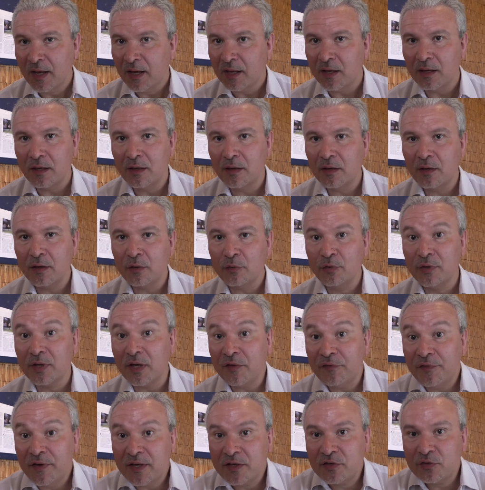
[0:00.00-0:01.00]
euh, une
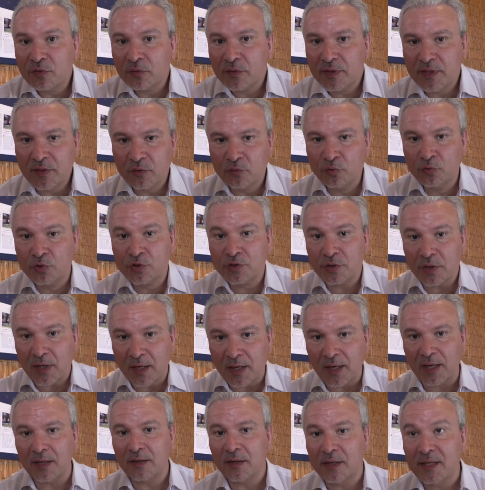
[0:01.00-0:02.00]
réflexion qui touche
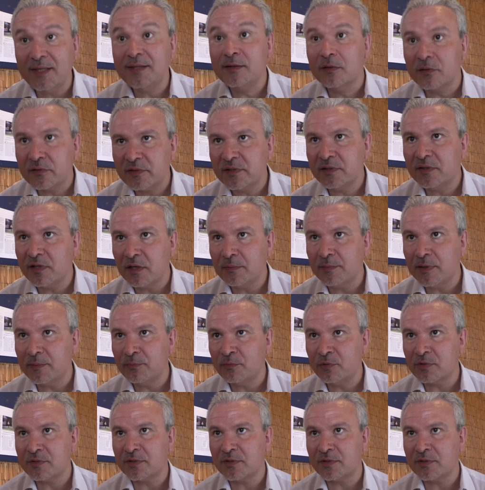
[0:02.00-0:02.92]
à l'identité même de